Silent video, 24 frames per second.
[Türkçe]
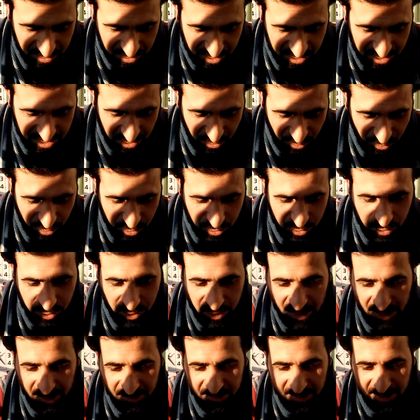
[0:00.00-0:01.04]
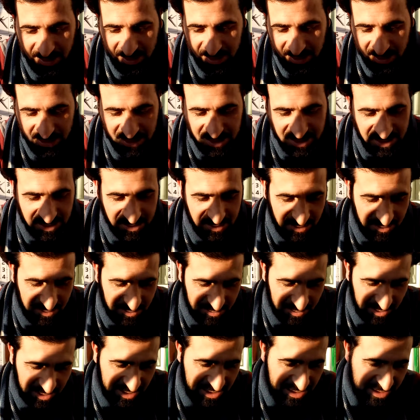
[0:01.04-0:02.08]
işte o dönemde nasıl
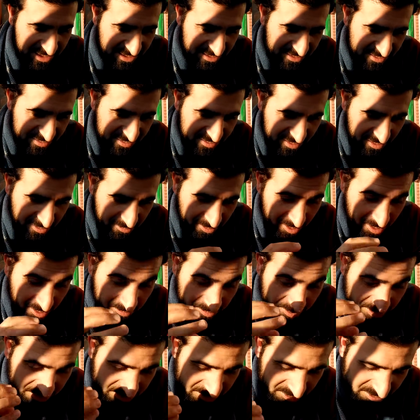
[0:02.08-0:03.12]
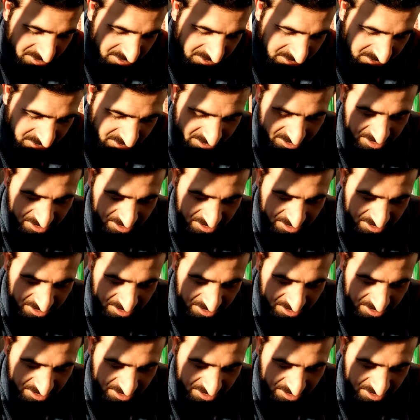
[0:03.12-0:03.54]
ayeti tamamen e,